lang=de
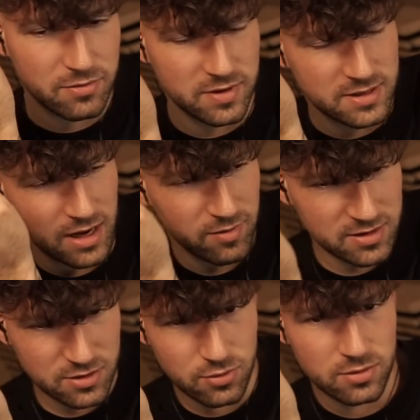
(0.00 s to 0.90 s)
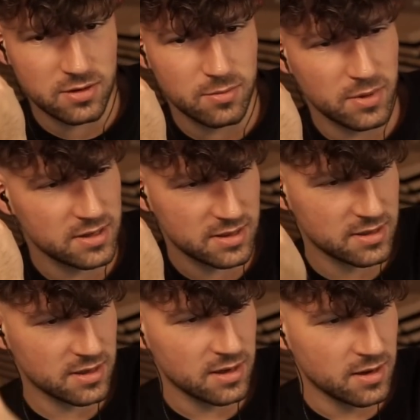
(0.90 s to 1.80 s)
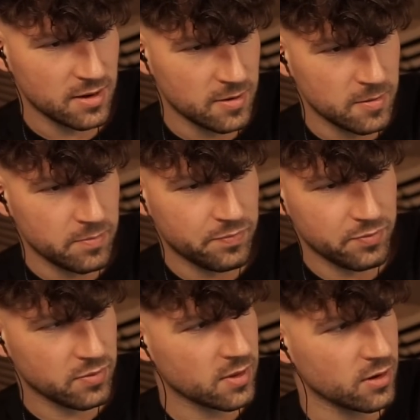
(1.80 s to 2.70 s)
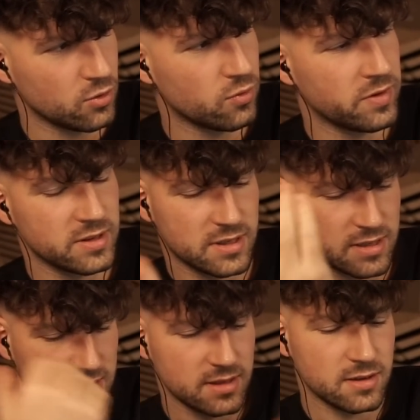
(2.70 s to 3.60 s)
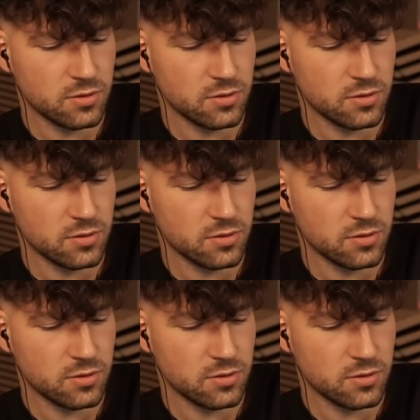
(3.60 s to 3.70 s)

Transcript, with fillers: finde ich teilweise gut, mäßig. Du willst, dass,